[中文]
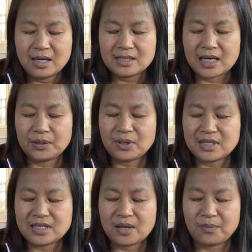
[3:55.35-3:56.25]
前段
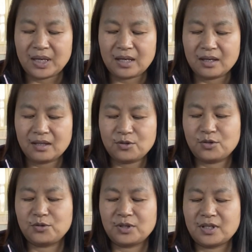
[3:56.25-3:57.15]
时间，美就
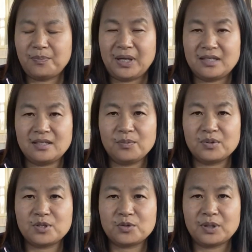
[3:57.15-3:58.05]
是说，在北京不
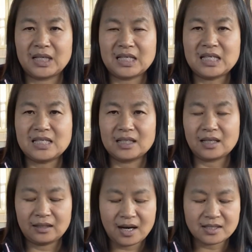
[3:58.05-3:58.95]
是出了一个疫情的
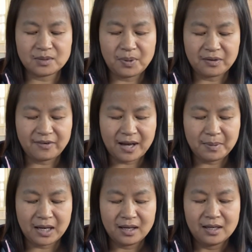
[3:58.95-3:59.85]
第二次爆发吗？